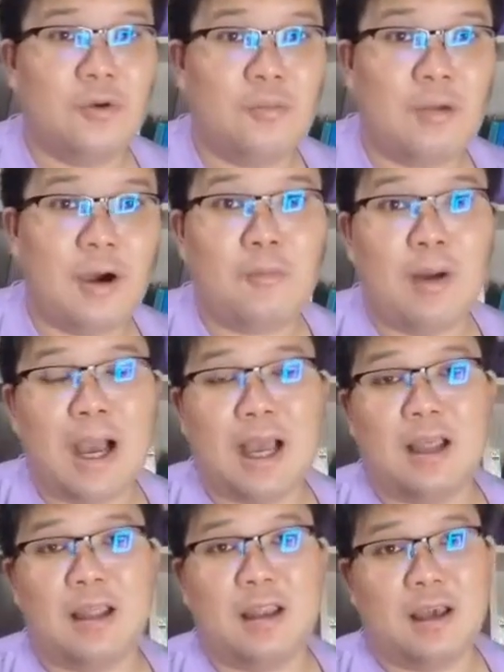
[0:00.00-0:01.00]
ดูเบาบา
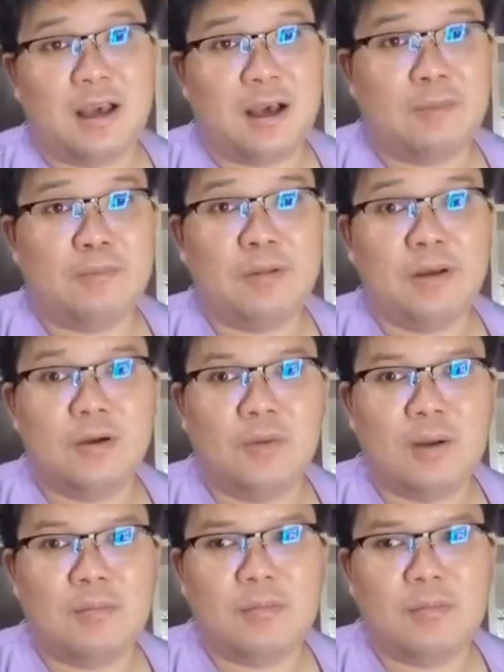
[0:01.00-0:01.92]
งนะครับ คือว่า